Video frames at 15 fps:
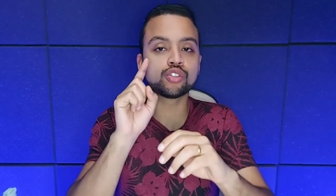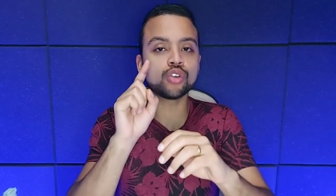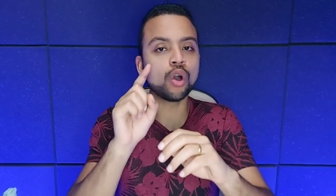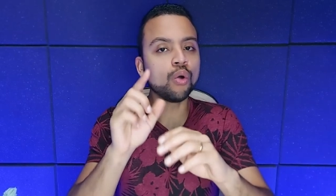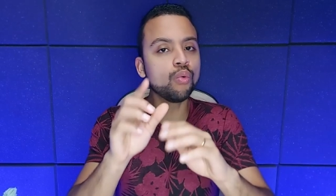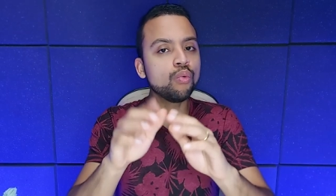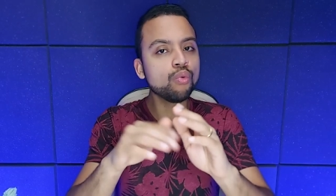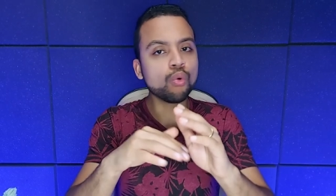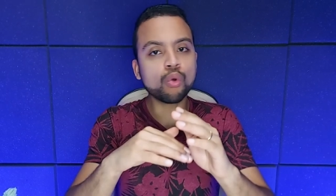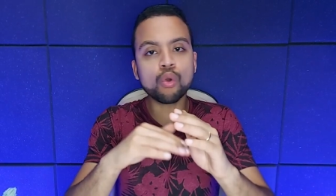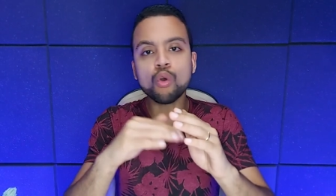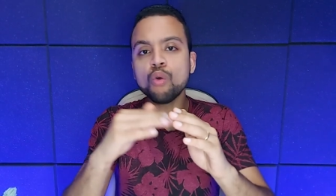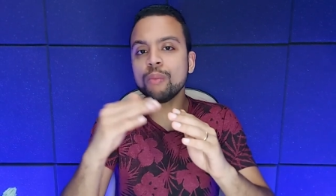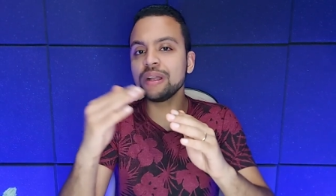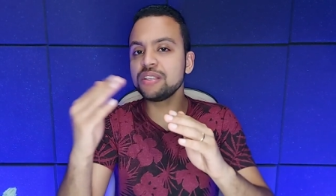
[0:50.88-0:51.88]
só um
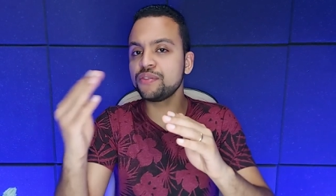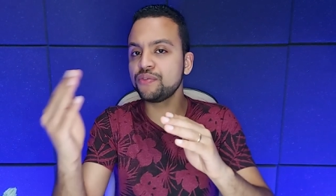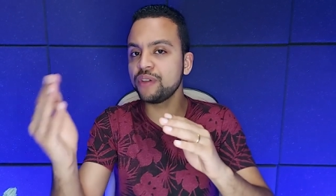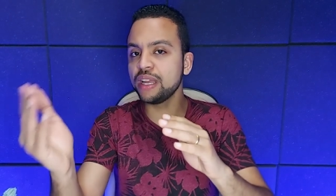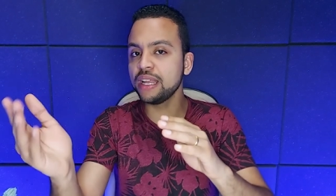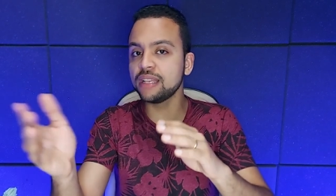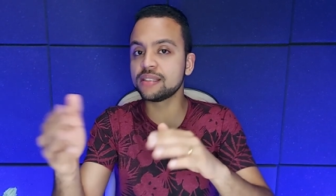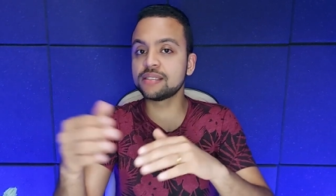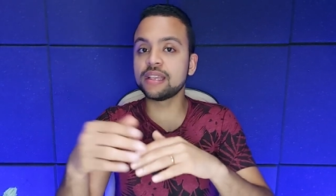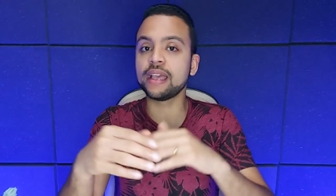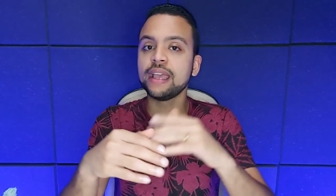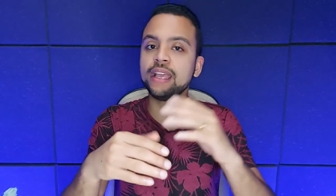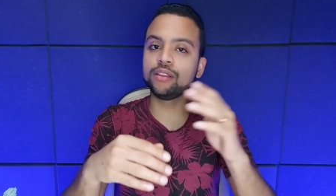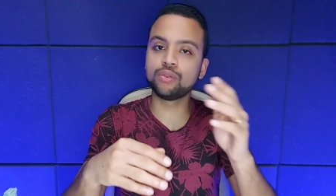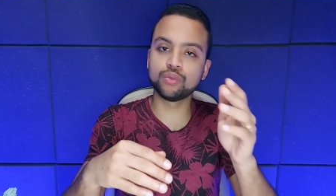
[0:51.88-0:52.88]
com uma diferença
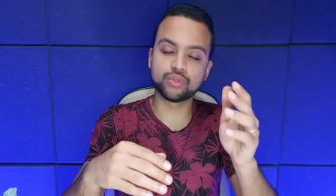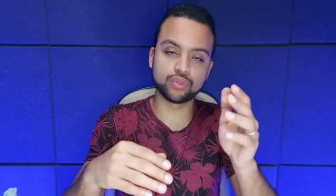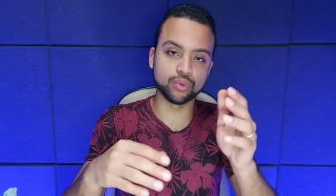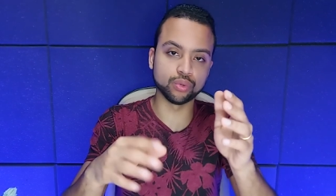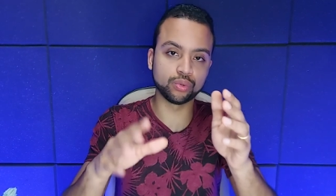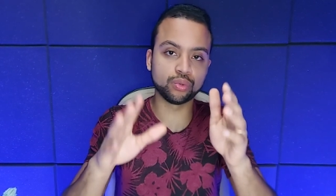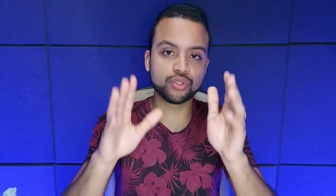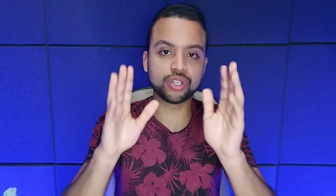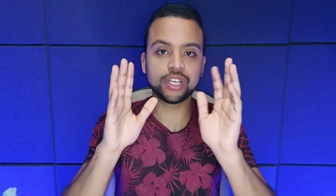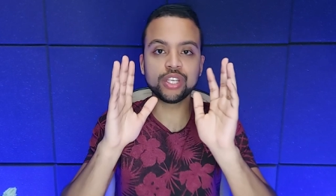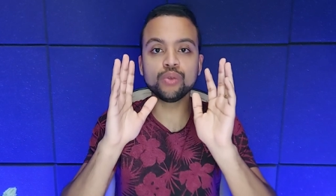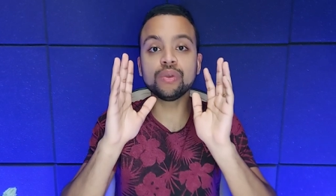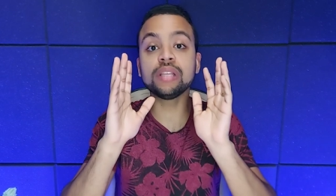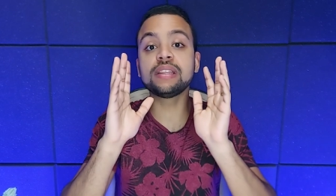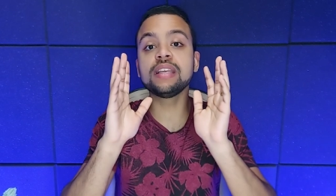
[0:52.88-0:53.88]
entre os outros. E
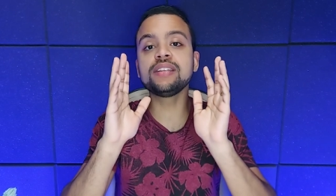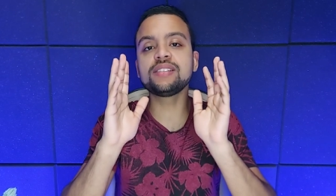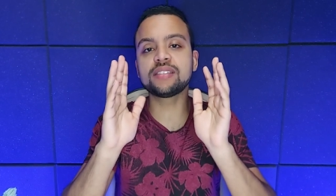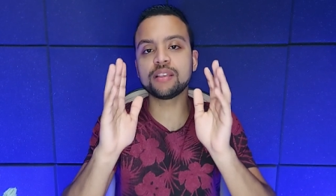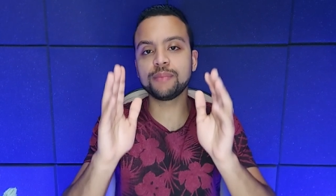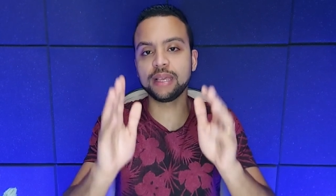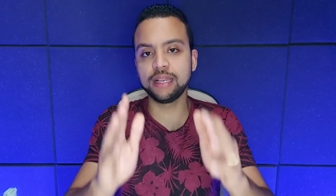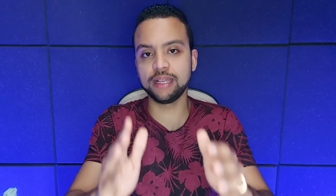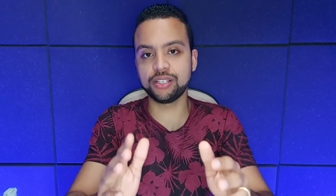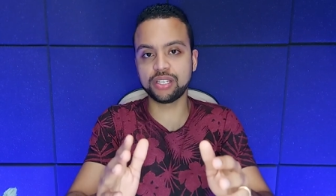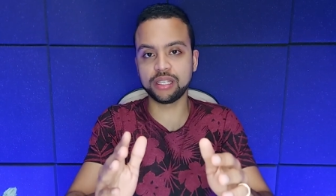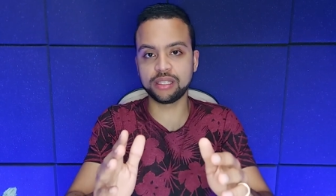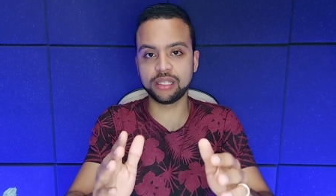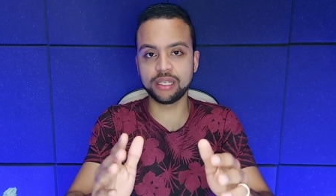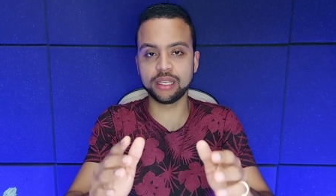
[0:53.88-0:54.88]
o que tem de semelhante
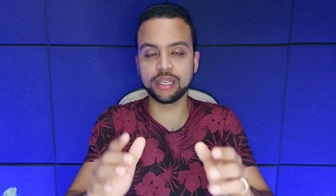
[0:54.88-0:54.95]
entre